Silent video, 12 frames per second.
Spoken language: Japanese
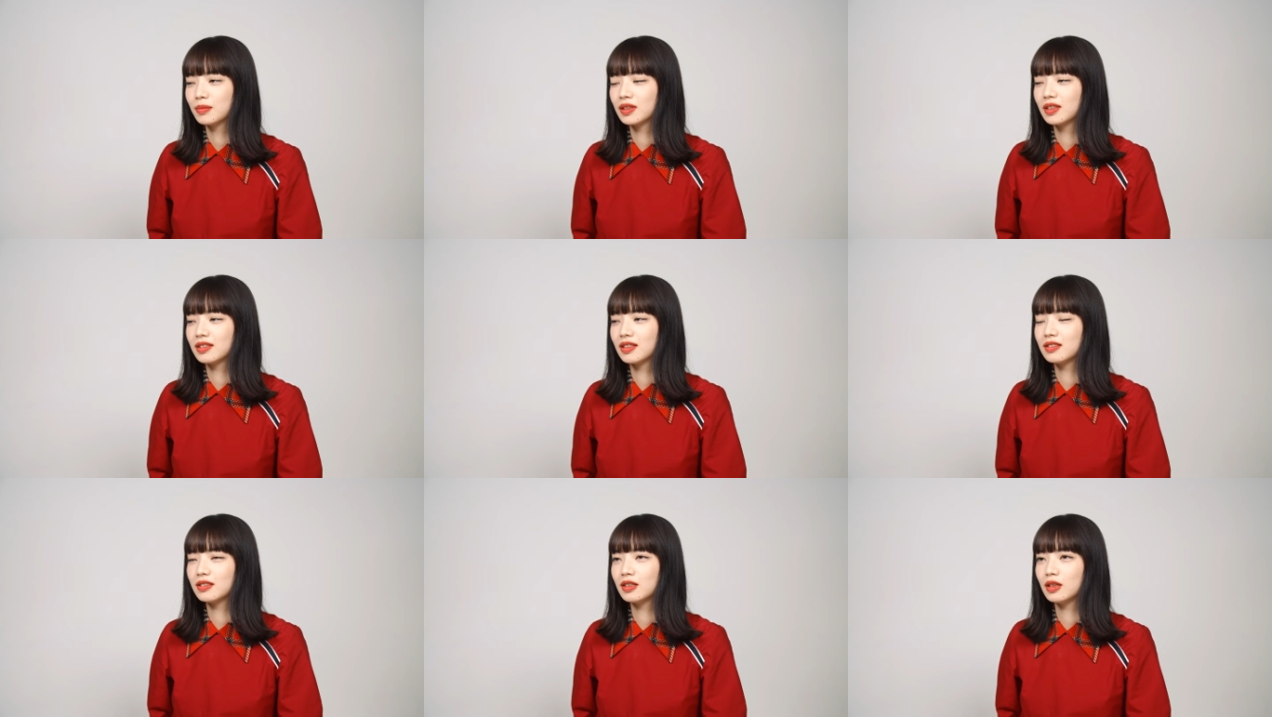また
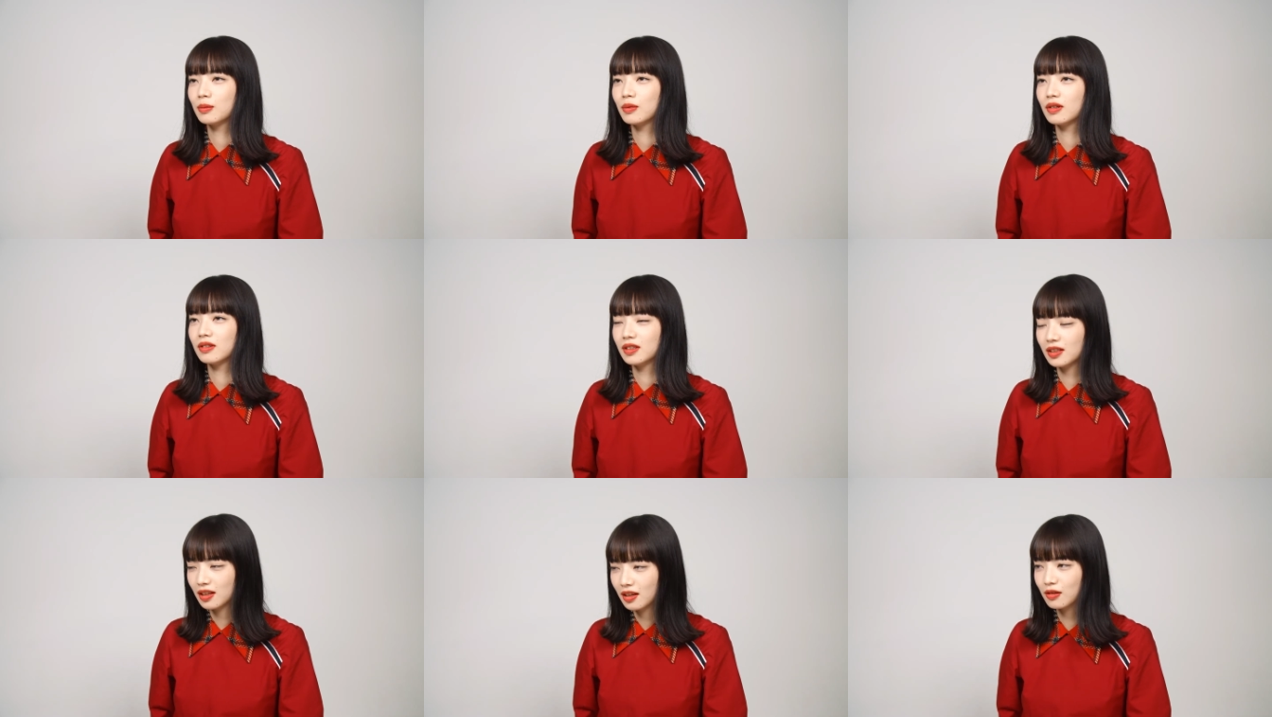撮影にも
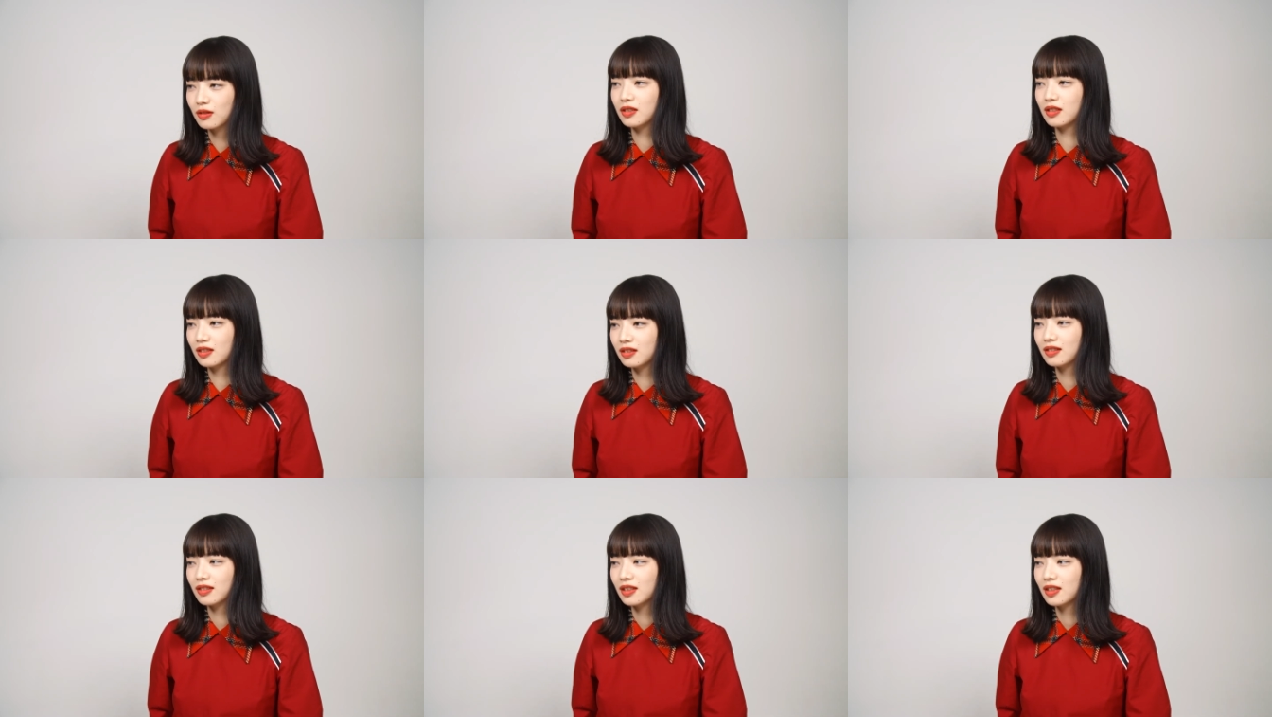行けるし
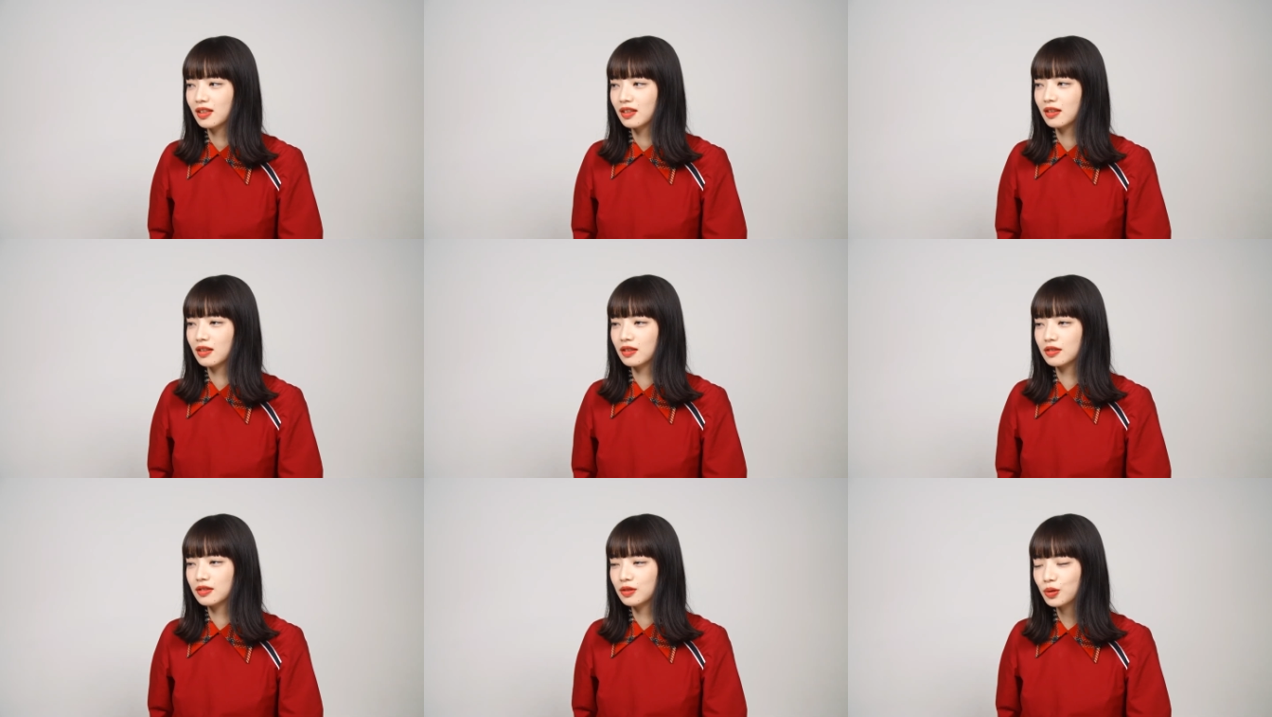なん
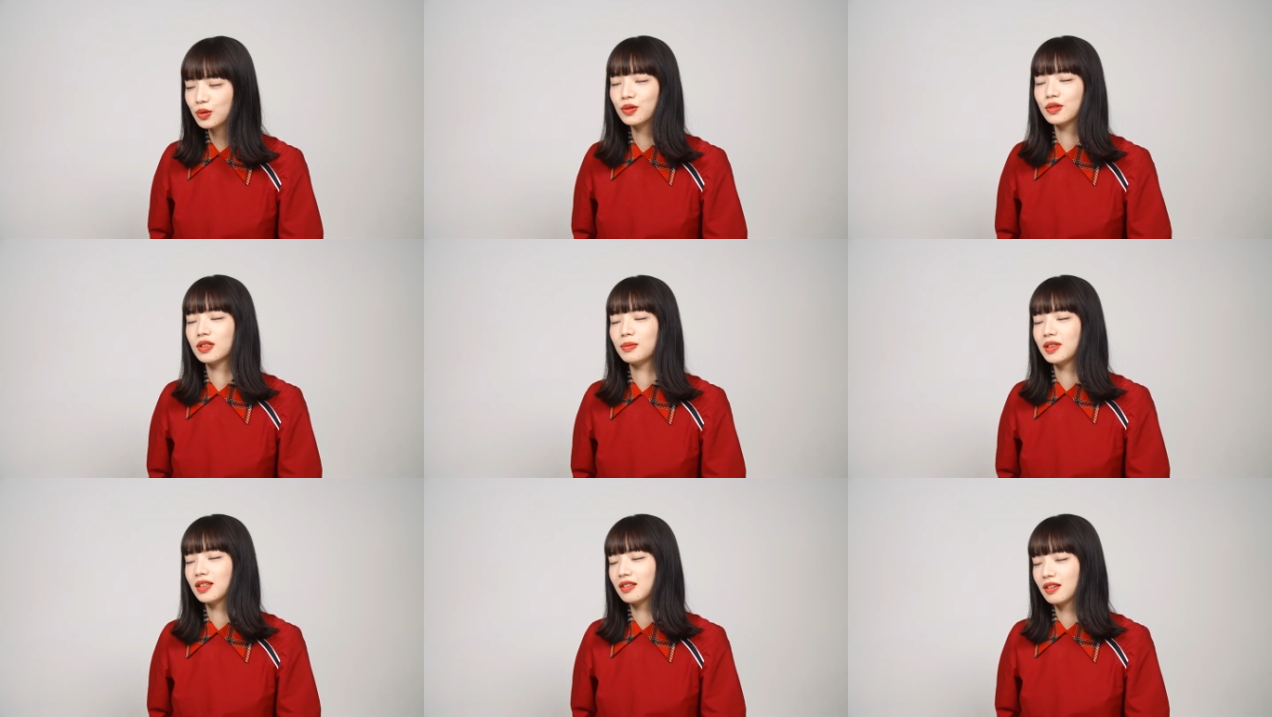かちょっとの睡
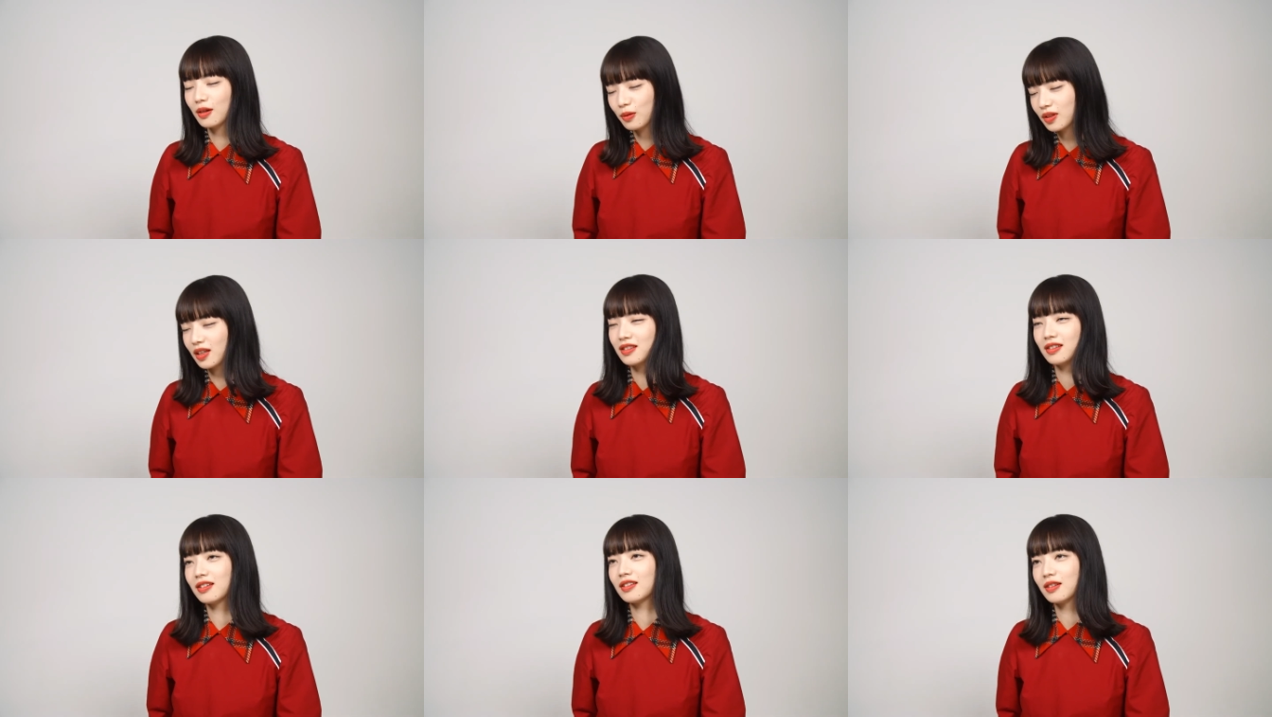眠って結構大
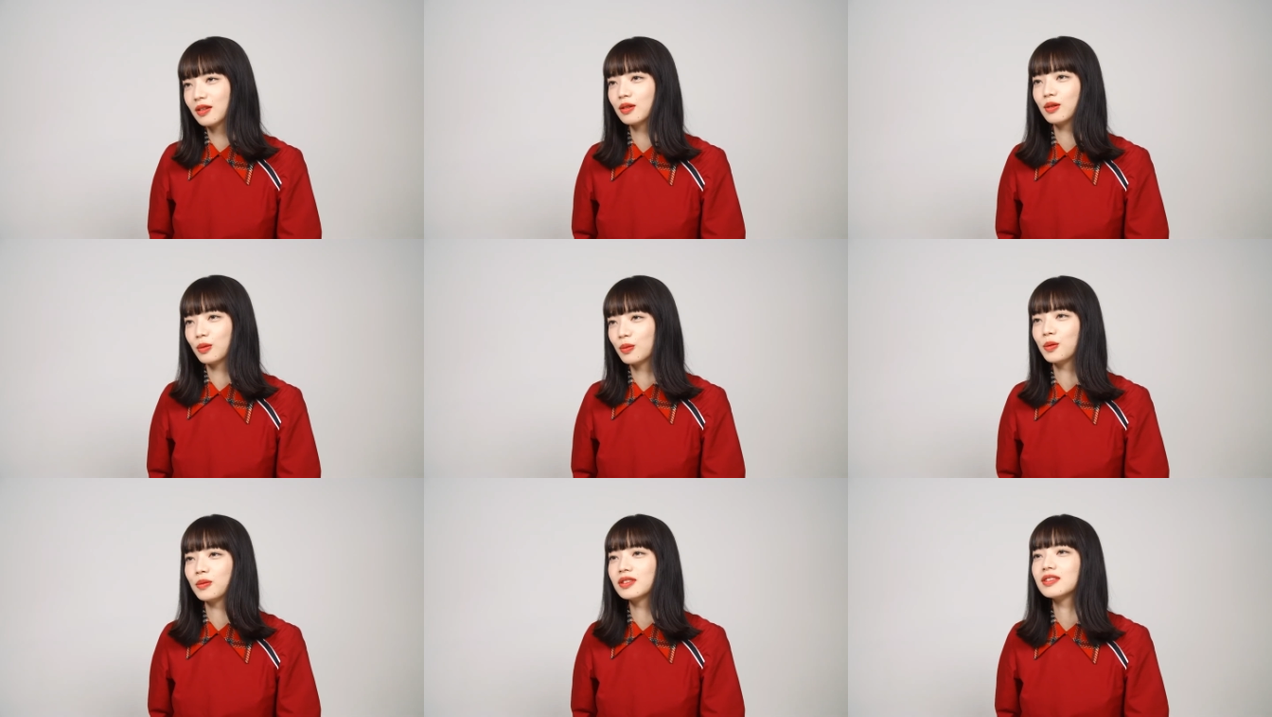事なんだなって思
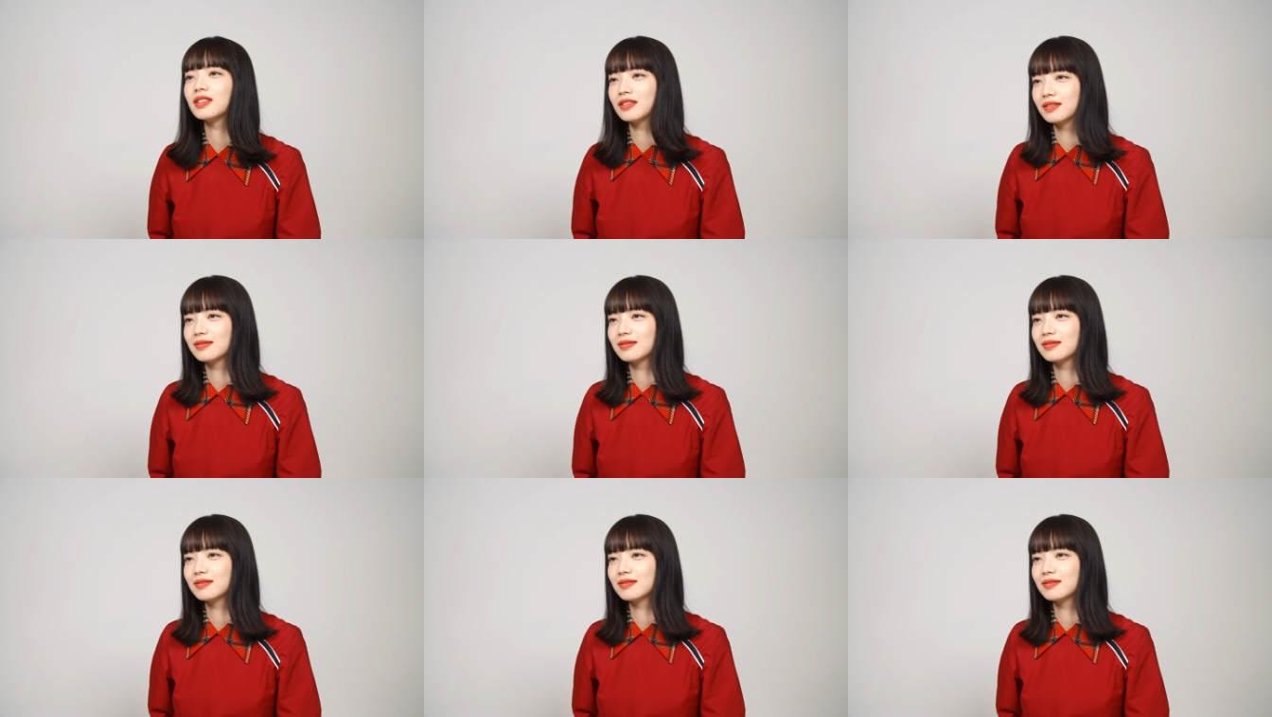いました